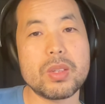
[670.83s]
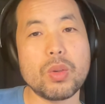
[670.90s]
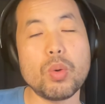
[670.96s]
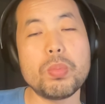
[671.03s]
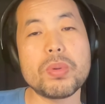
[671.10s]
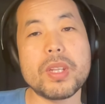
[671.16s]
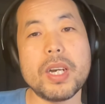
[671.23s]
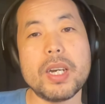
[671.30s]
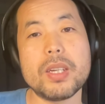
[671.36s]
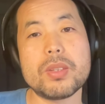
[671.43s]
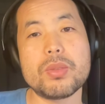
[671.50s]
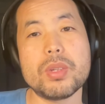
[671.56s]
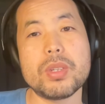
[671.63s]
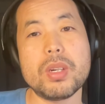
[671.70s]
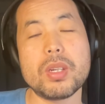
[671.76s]
都不
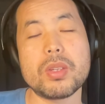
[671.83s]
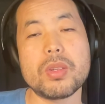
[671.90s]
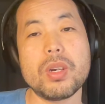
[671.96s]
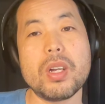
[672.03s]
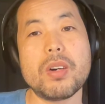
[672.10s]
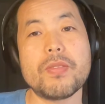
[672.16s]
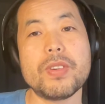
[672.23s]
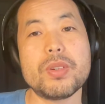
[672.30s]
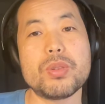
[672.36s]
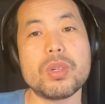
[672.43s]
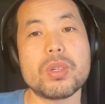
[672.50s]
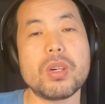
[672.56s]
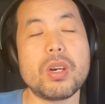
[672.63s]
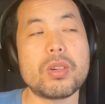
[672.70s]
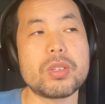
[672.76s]
在学校里在浪费
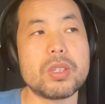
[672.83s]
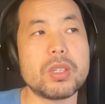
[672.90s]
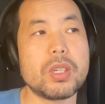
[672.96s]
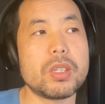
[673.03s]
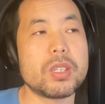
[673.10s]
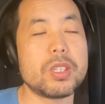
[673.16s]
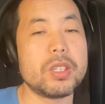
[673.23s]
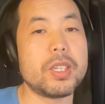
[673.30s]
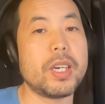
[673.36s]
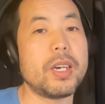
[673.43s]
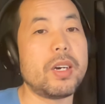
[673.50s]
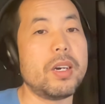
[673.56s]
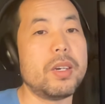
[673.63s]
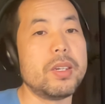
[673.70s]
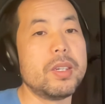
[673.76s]
学生老师的时
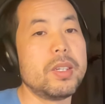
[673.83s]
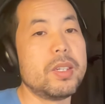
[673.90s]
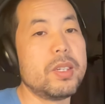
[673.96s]
间啊。